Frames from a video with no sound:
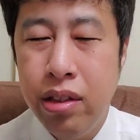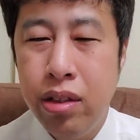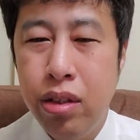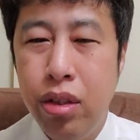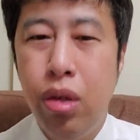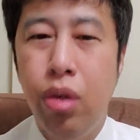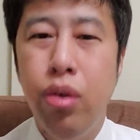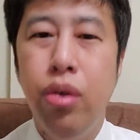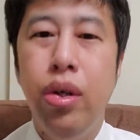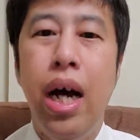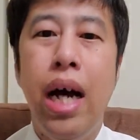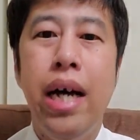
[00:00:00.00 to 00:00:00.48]

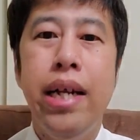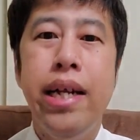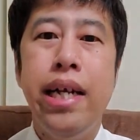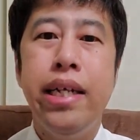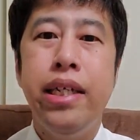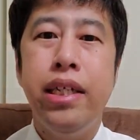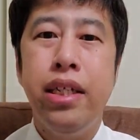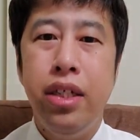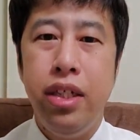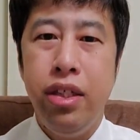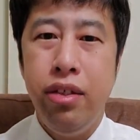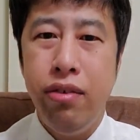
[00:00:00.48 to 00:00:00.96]
この
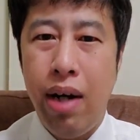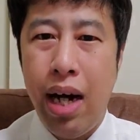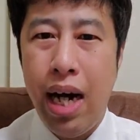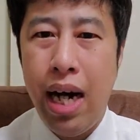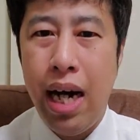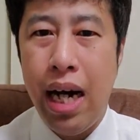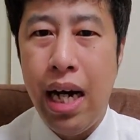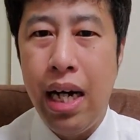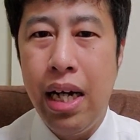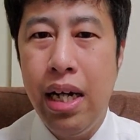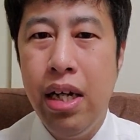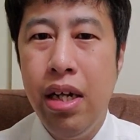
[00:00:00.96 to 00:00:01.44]
話
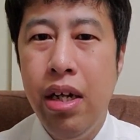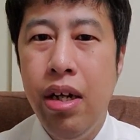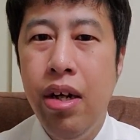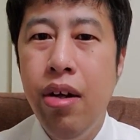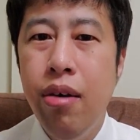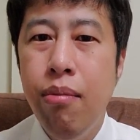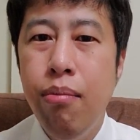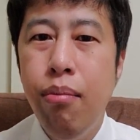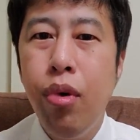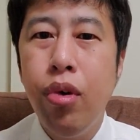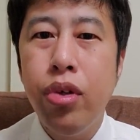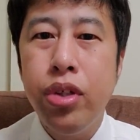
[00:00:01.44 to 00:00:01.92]
は、
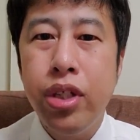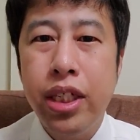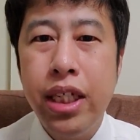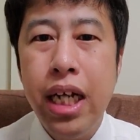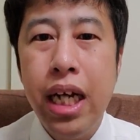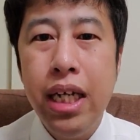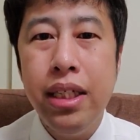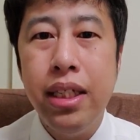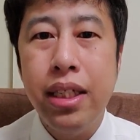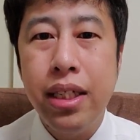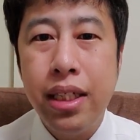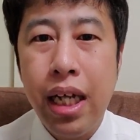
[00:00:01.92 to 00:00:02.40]
もう
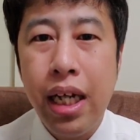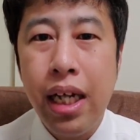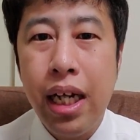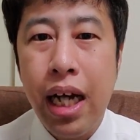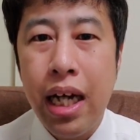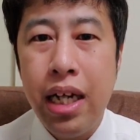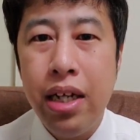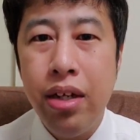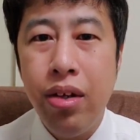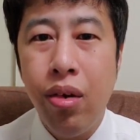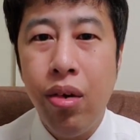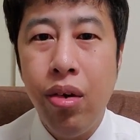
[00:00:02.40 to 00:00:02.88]
全世
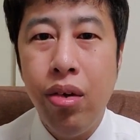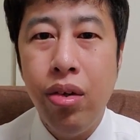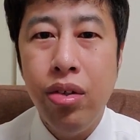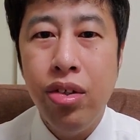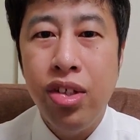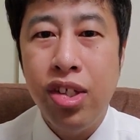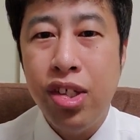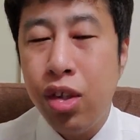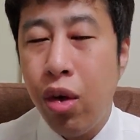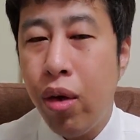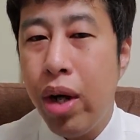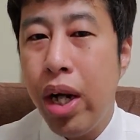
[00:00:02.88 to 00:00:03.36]
界の、
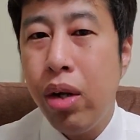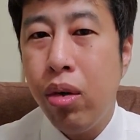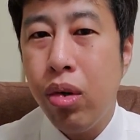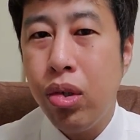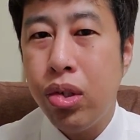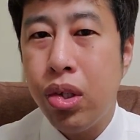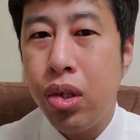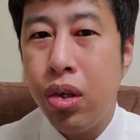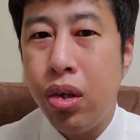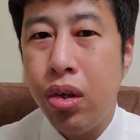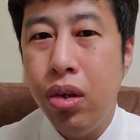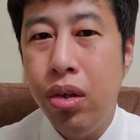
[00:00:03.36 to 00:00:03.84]
それ
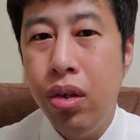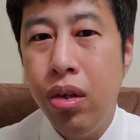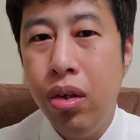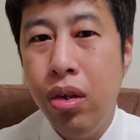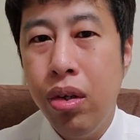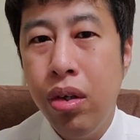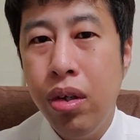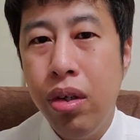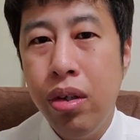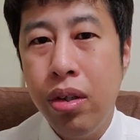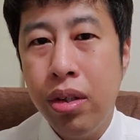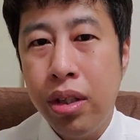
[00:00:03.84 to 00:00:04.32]
こそ、
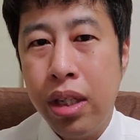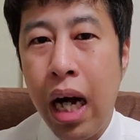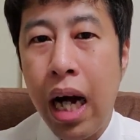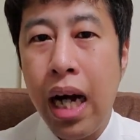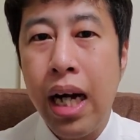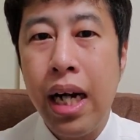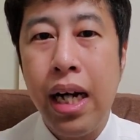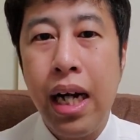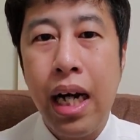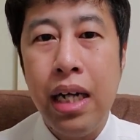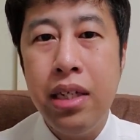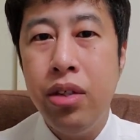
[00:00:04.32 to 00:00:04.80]

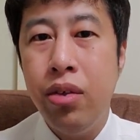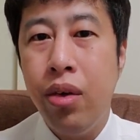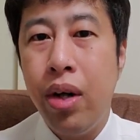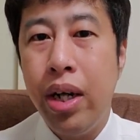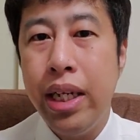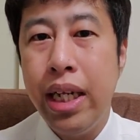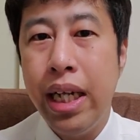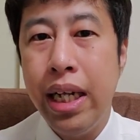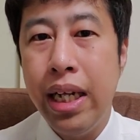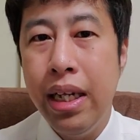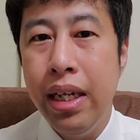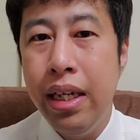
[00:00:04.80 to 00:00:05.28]
学会と
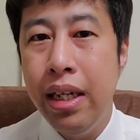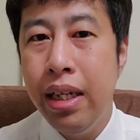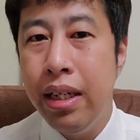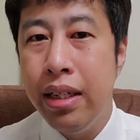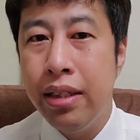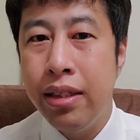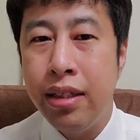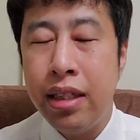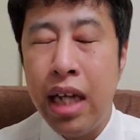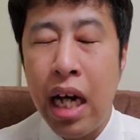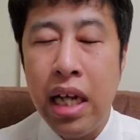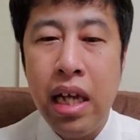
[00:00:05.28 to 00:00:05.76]
かで
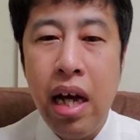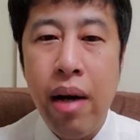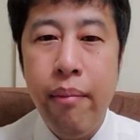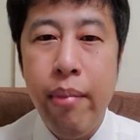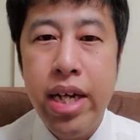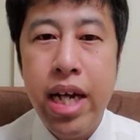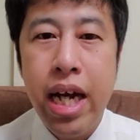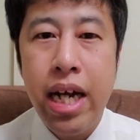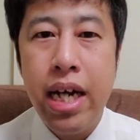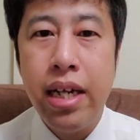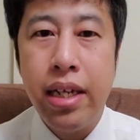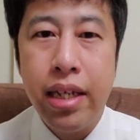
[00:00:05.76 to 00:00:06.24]
定
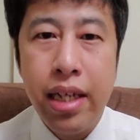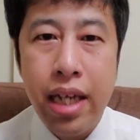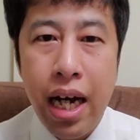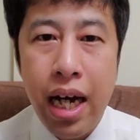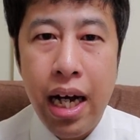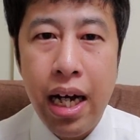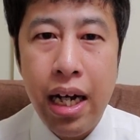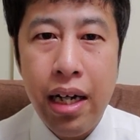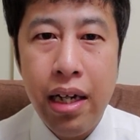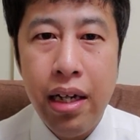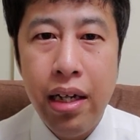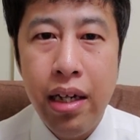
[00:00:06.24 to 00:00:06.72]
められ
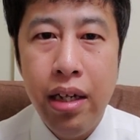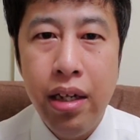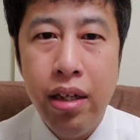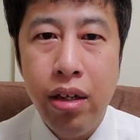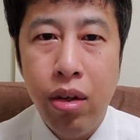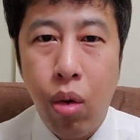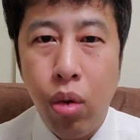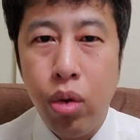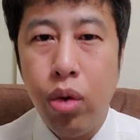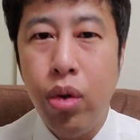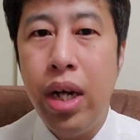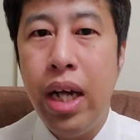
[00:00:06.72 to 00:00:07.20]
た
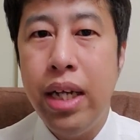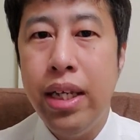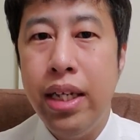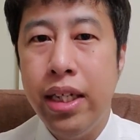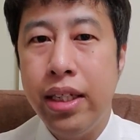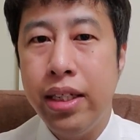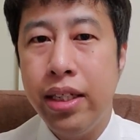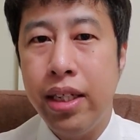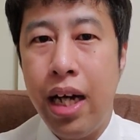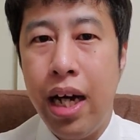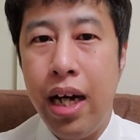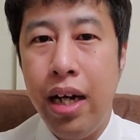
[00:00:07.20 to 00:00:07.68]
ことなん
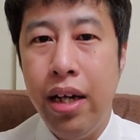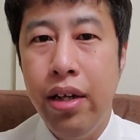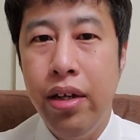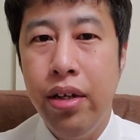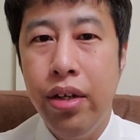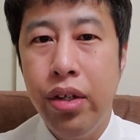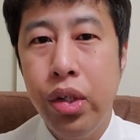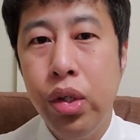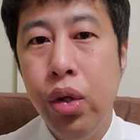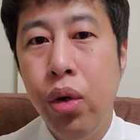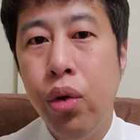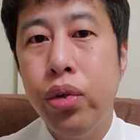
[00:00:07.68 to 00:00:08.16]
ですか
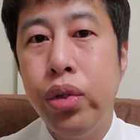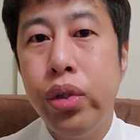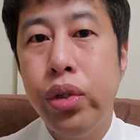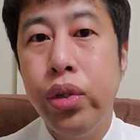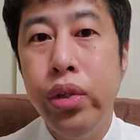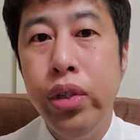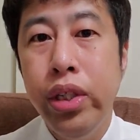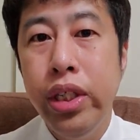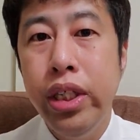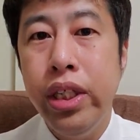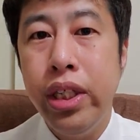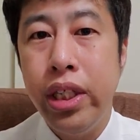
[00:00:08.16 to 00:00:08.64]
共
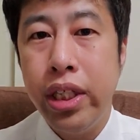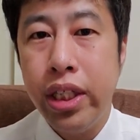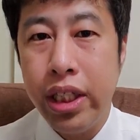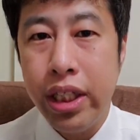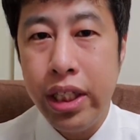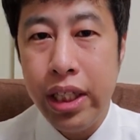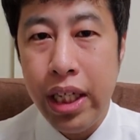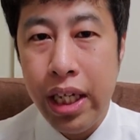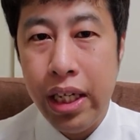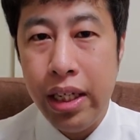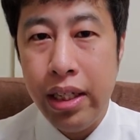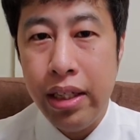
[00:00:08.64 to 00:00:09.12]
通認
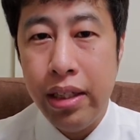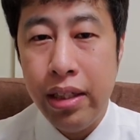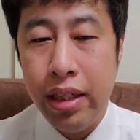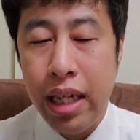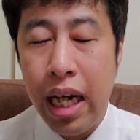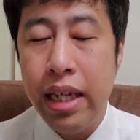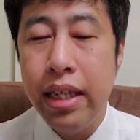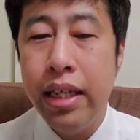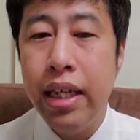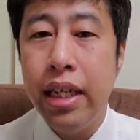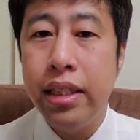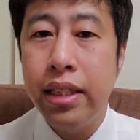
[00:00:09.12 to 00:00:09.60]
識で
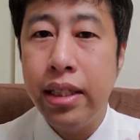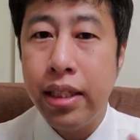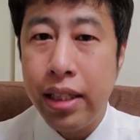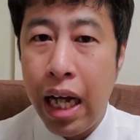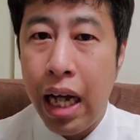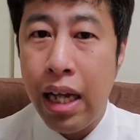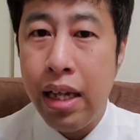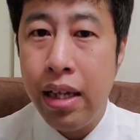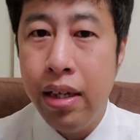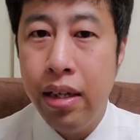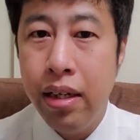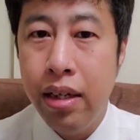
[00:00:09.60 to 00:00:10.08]
なんです
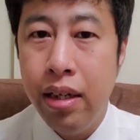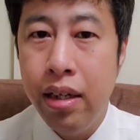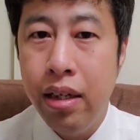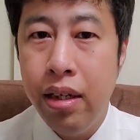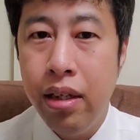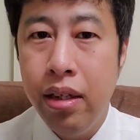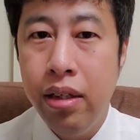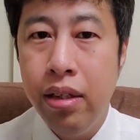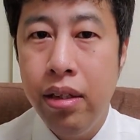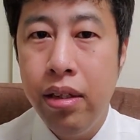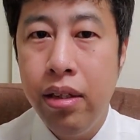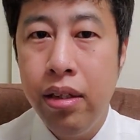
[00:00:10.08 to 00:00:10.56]

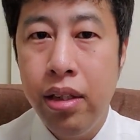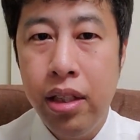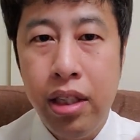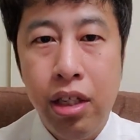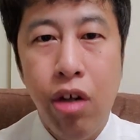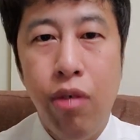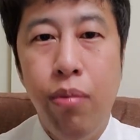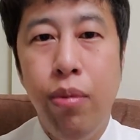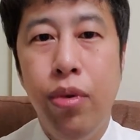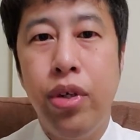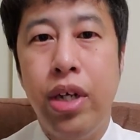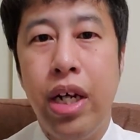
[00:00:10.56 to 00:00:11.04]
かっ
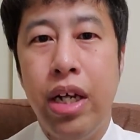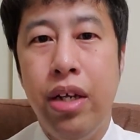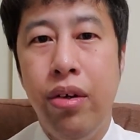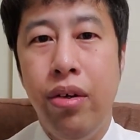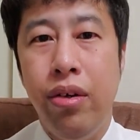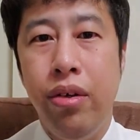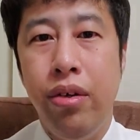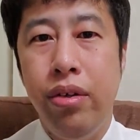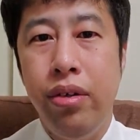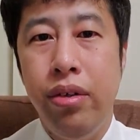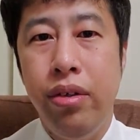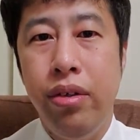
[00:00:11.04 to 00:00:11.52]
て思うけど、